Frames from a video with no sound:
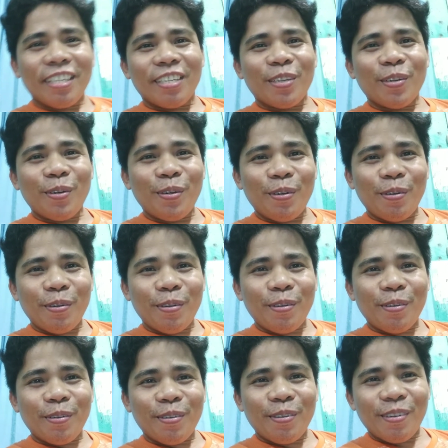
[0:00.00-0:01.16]

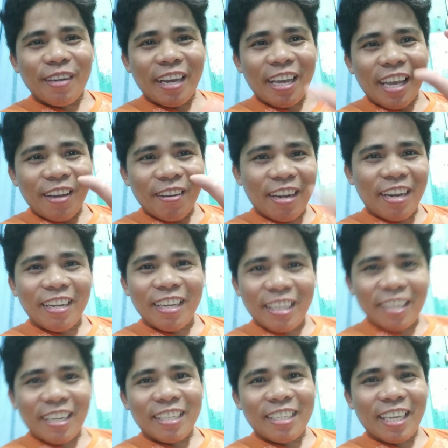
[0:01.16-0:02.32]
So, kaya ako
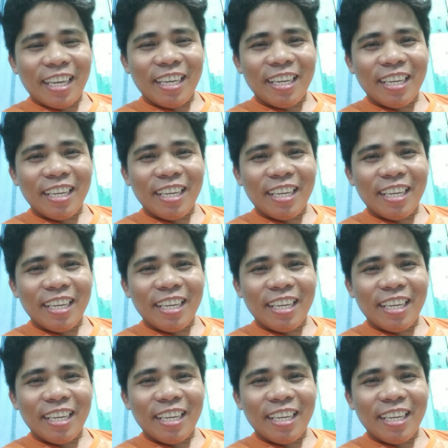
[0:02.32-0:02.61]
nandito kasi